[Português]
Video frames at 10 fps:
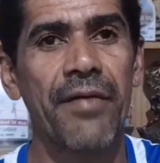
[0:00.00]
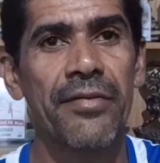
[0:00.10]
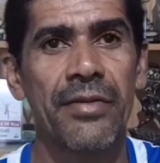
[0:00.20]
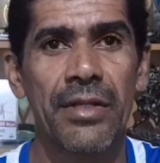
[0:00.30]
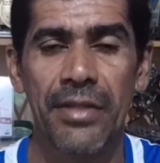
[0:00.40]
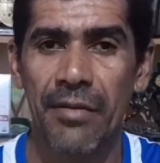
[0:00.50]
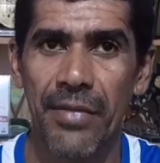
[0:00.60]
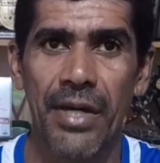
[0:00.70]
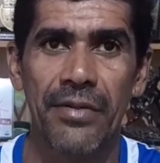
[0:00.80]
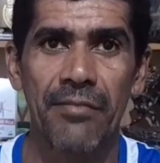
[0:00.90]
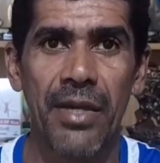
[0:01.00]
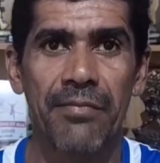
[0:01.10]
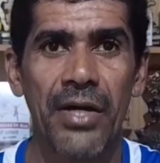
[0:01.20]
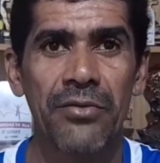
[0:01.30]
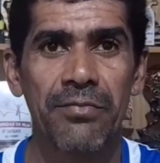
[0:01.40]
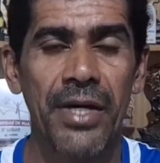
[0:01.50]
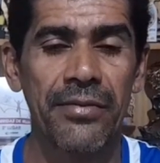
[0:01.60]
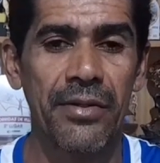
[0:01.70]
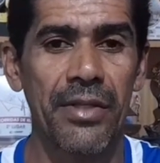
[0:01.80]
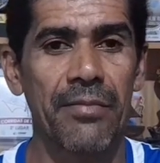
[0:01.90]
facilitar mais a minha
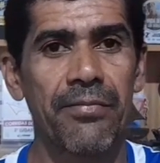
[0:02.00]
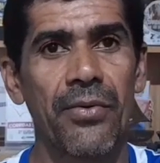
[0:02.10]
participação, né?